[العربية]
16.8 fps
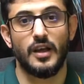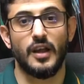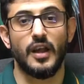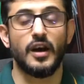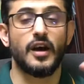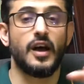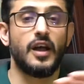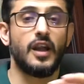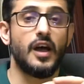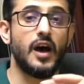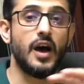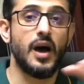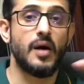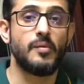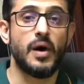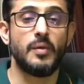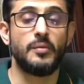
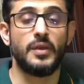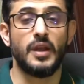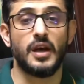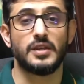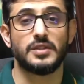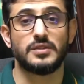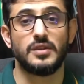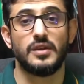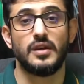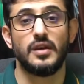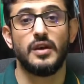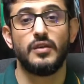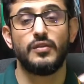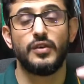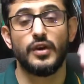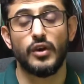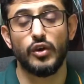لقالها أمام الناس
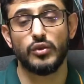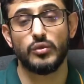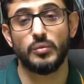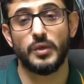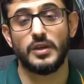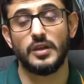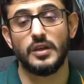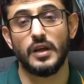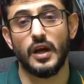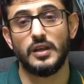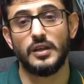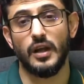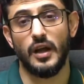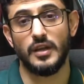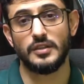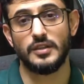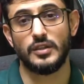في خطبة
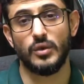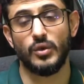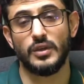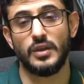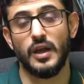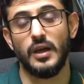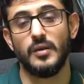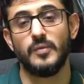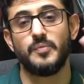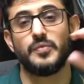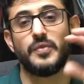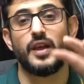حجة الوداع